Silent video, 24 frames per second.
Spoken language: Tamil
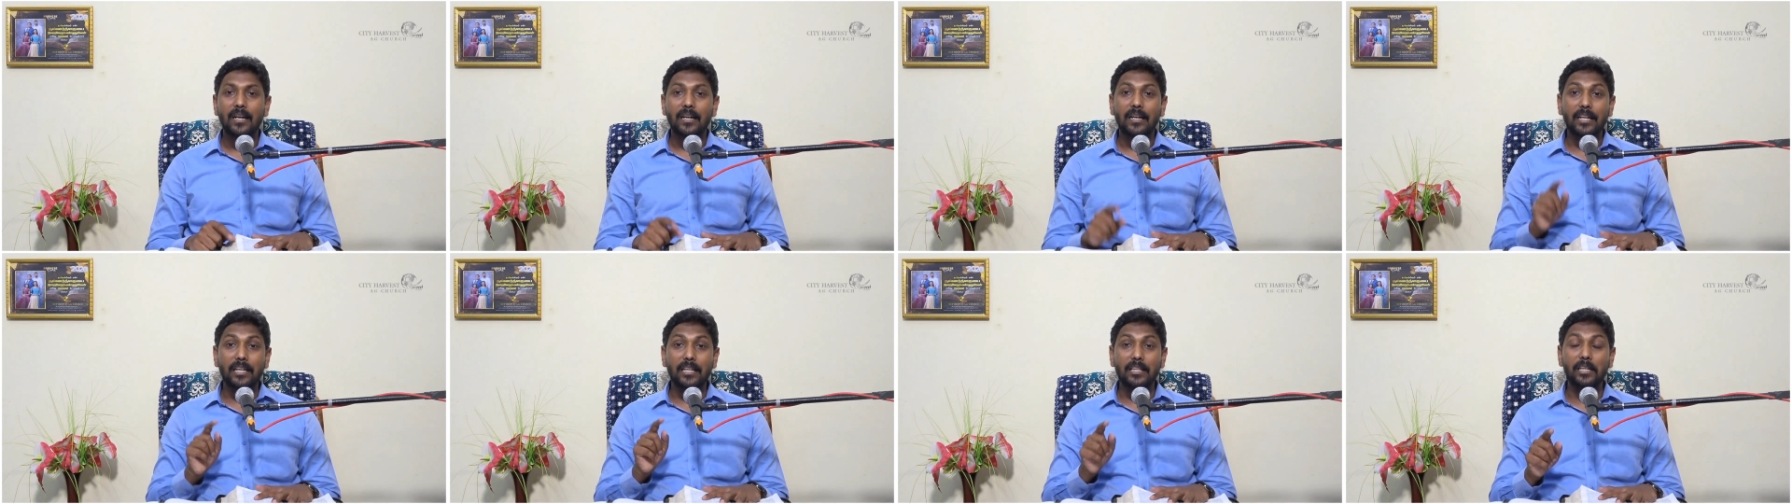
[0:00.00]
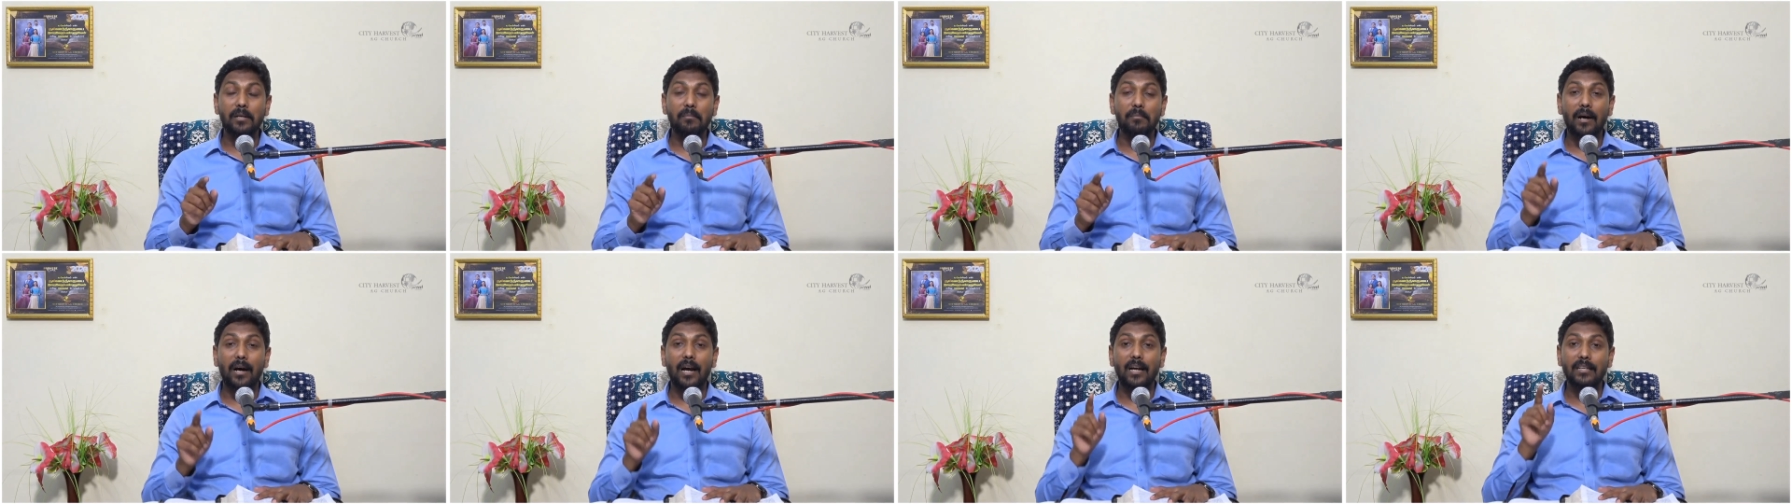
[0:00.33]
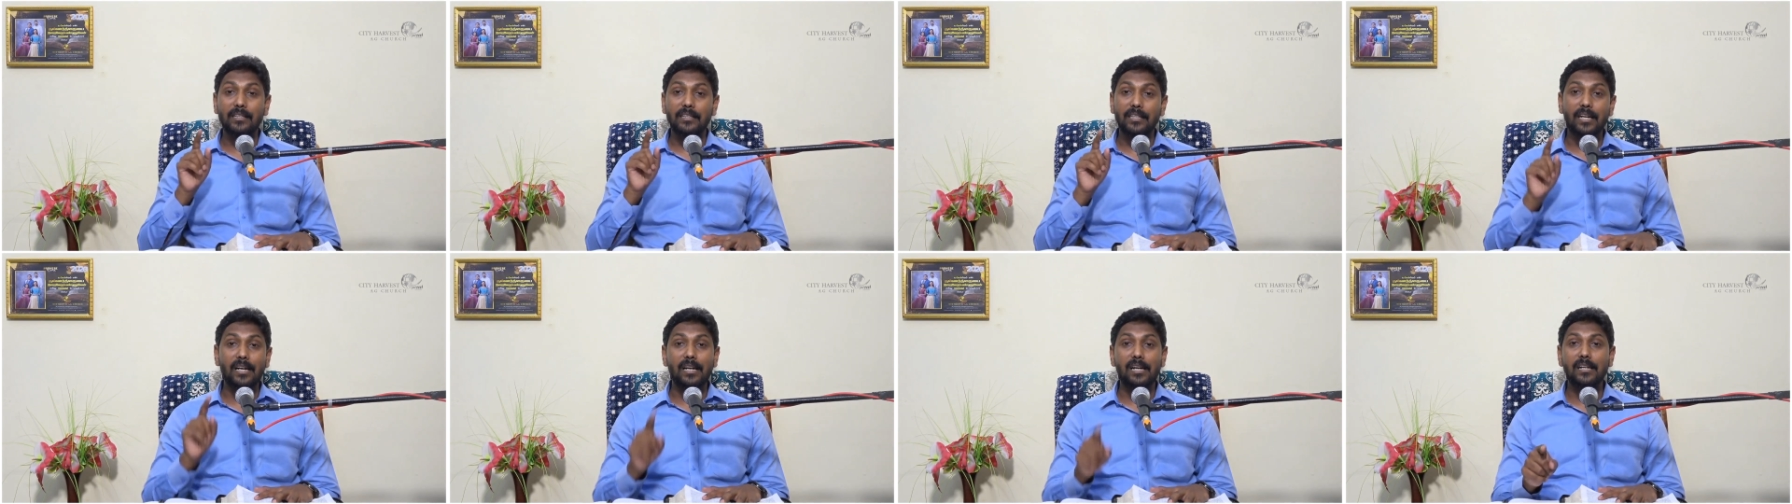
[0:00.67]
நீதிமான்
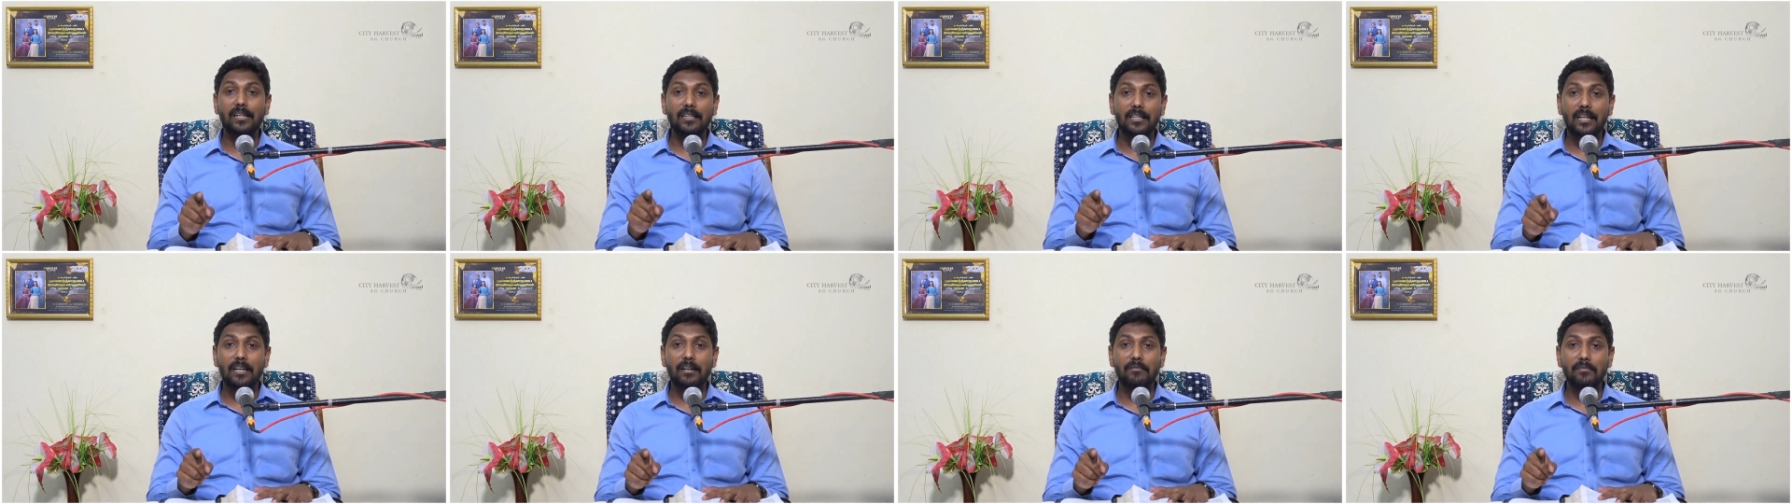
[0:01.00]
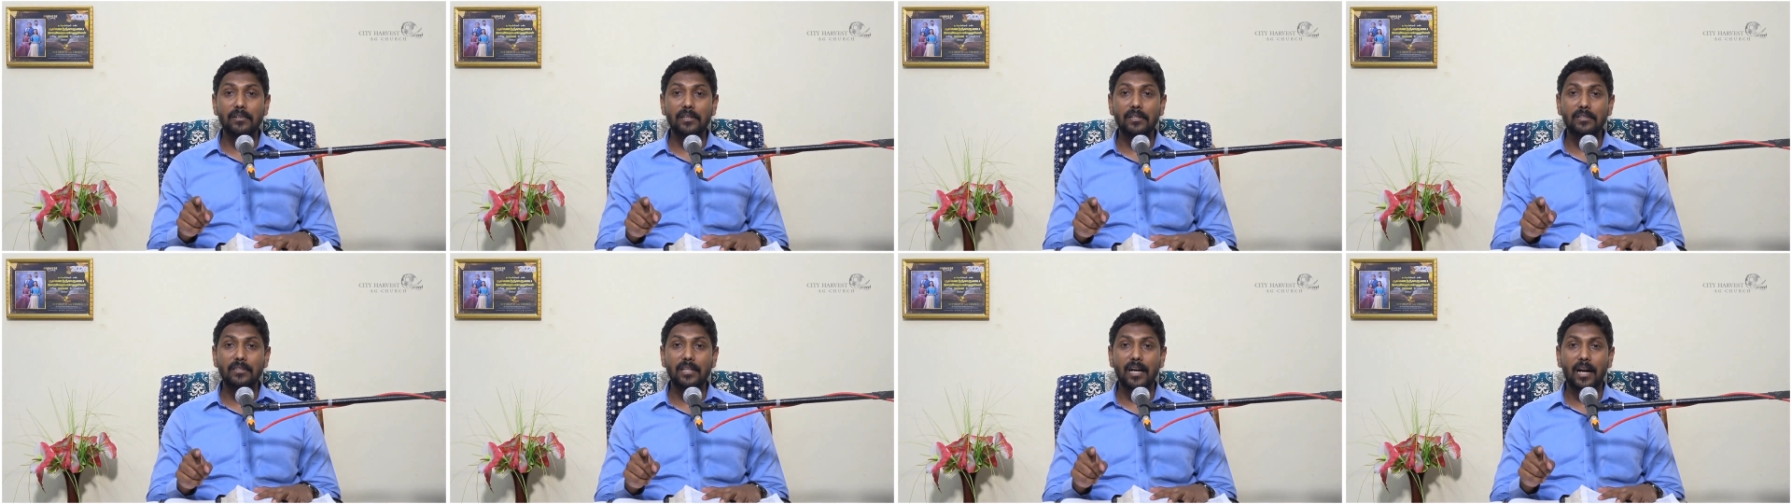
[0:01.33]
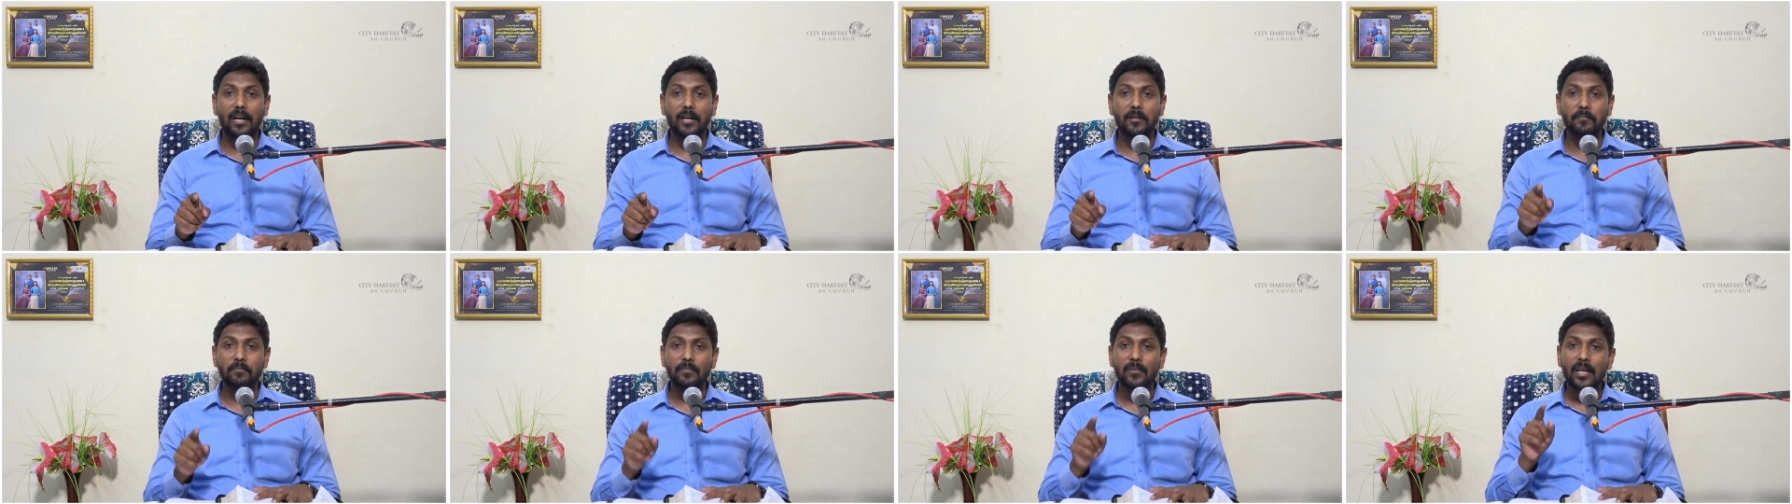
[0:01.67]
ஏழு தரம்
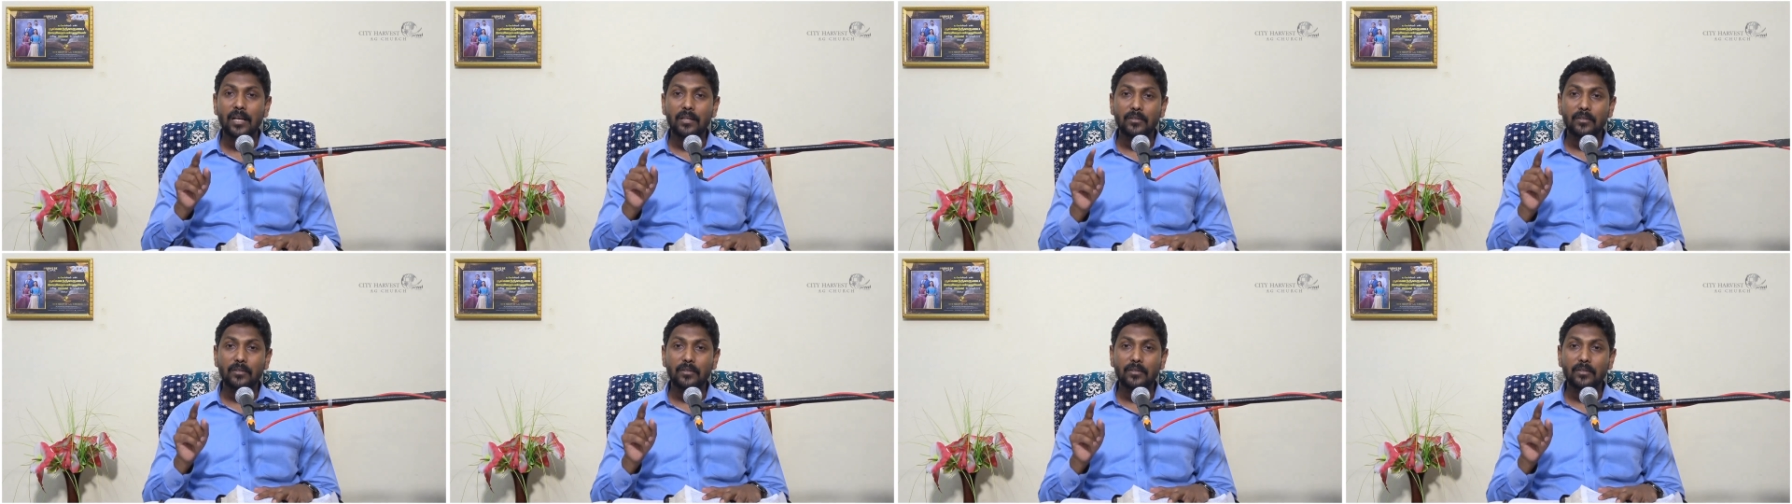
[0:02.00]
விழுந்தாலும்